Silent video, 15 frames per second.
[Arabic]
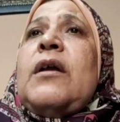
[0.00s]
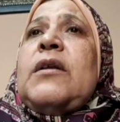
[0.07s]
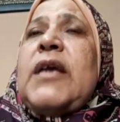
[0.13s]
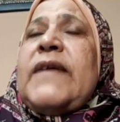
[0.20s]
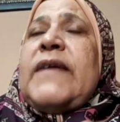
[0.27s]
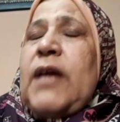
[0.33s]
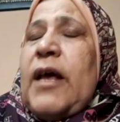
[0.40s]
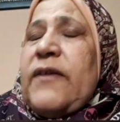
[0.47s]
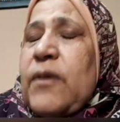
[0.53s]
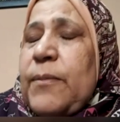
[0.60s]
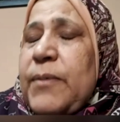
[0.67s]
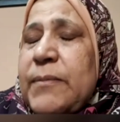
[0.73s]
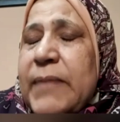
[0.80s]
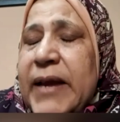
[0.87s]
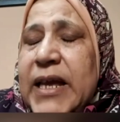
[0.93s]
آه، الجهاز
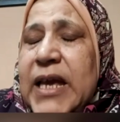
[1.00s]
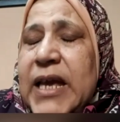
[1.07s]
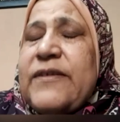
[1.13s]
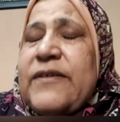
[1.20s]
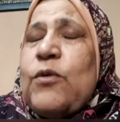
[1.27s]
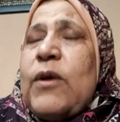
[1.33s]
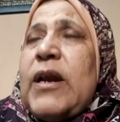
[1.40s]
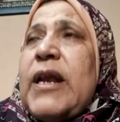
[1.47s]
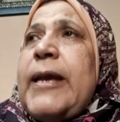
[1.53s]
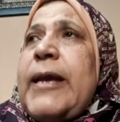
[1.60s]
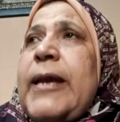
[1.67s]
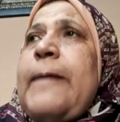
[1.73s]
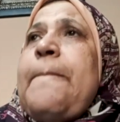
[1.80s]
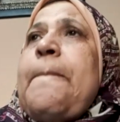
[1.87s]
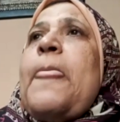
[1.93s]
العصبي المركزي
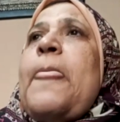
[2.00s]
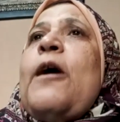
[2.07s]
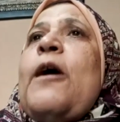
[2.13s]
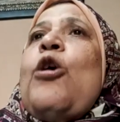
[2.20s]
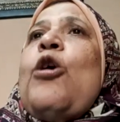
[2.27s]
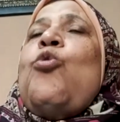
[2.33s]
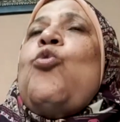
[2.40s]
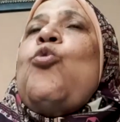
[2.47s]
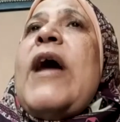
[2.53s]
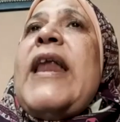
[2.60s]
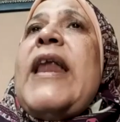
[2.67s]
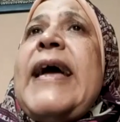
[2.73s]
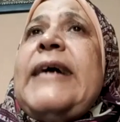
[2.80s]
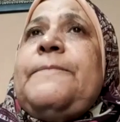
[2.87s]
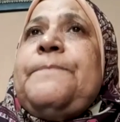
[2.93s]
ولا ايه
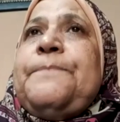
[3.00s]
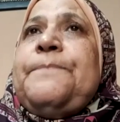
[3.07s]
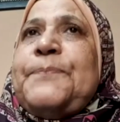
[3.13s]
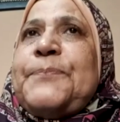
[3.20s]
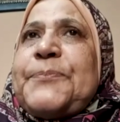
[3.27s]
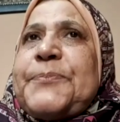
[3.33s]
ولا